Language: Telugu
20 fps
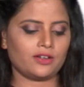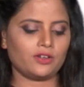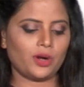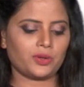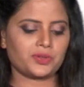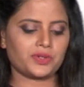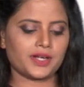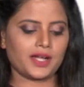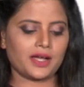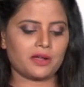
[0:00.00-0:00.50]

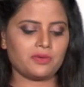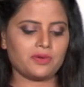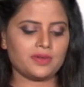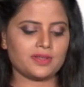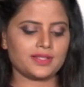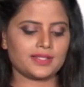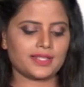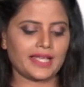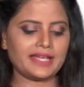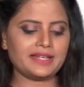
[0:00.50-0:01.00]
డాక్టర్ గారు
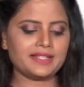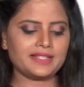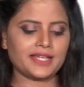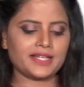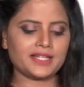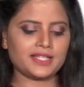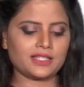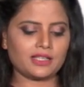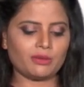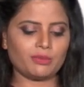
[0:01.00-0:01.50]

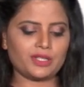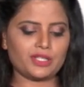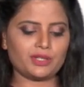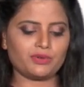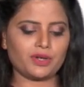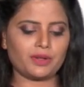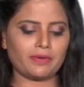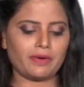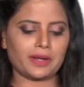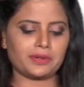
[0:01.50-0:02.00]
సైనసైటిస్ సమస్య
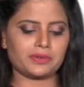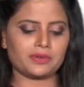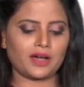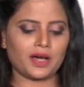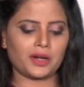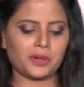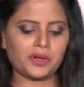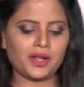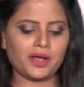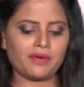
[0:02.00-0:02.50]
ఉన్నవారు
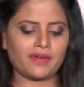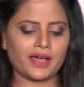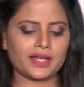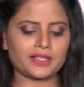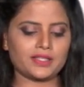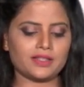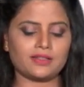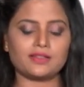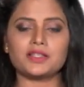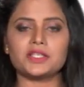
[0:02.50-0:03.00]
కరోనా
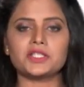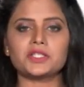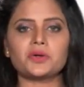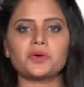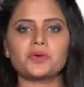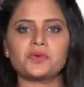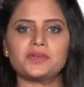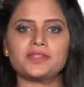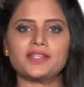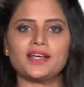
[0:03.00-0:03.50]
వ్యాక్సిన్
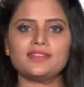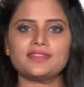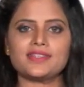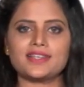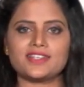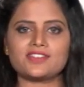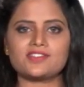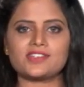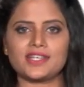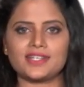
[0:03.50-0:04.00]
తీసుకోకూడదా
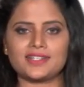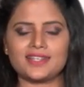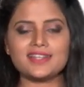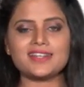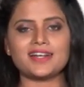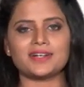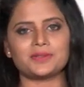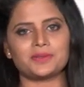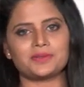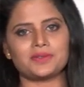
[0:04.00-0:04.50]
తెలియజేయండి
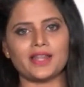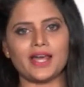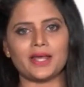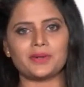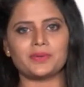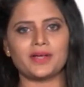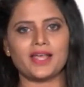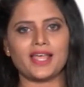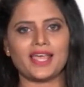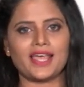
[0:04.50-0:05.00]
అని
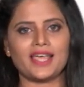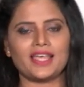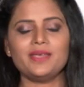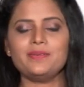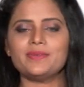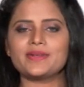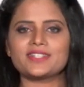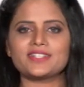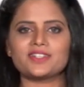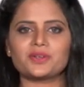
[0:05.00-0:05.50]
అడుగుతున్నారు
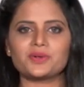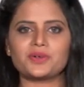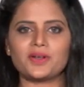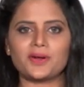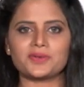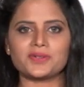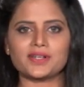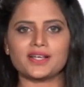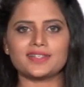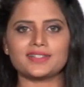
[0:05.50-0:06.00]
ఈ ప్రశ్నకు
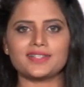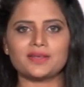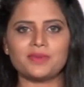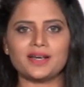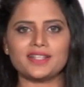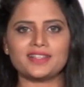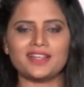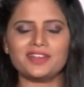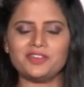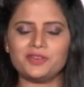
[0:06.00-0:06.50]
డాక్టర్ గారు
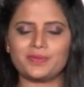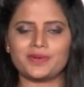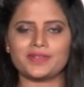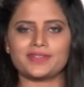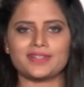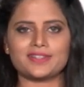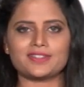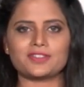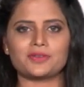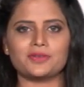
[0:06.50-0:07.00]
సమాధానం ఇప్పుడు
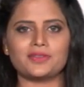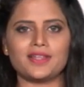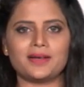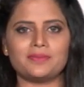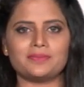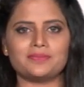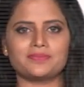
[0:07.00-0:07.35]
తెలుసుకుందాం